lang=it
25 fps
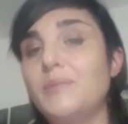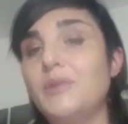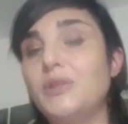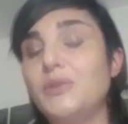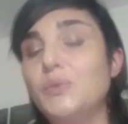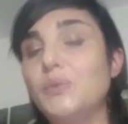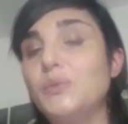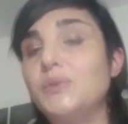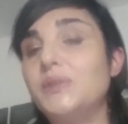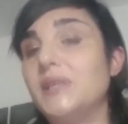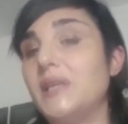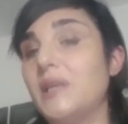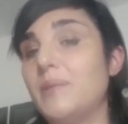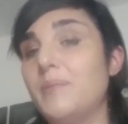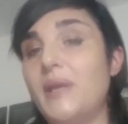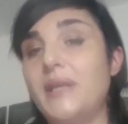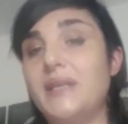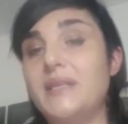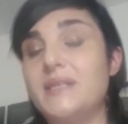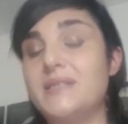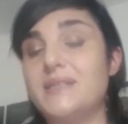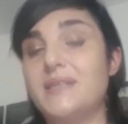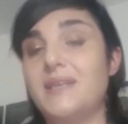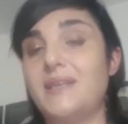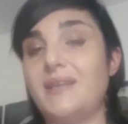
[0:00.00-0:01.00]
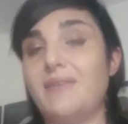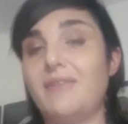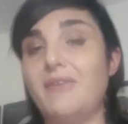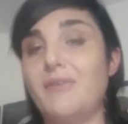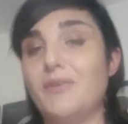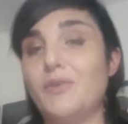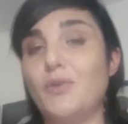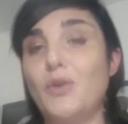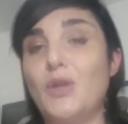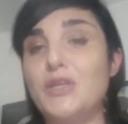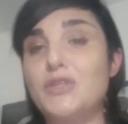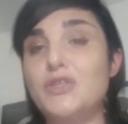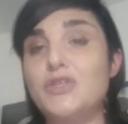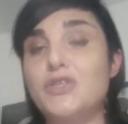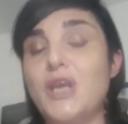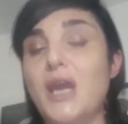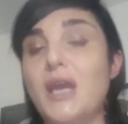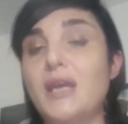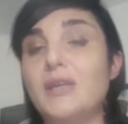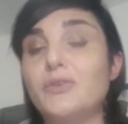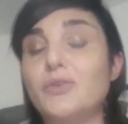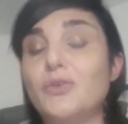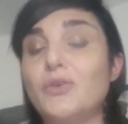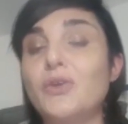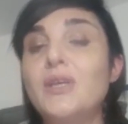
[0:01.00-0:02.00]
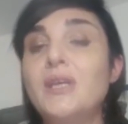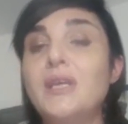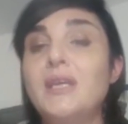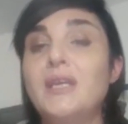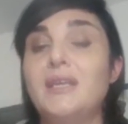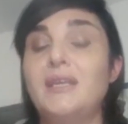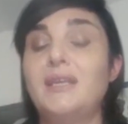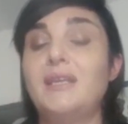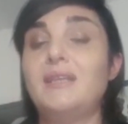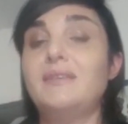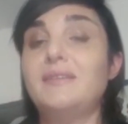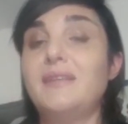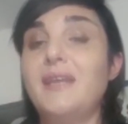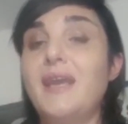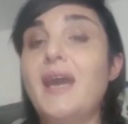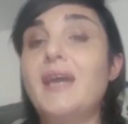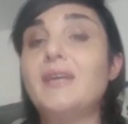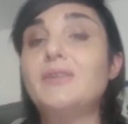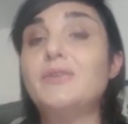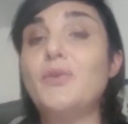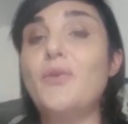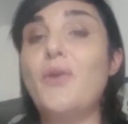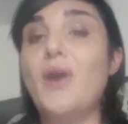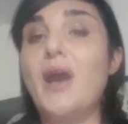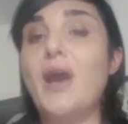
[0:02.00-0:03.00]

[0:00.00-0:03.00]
minuti che i Maneskin avevano lasciato il teatro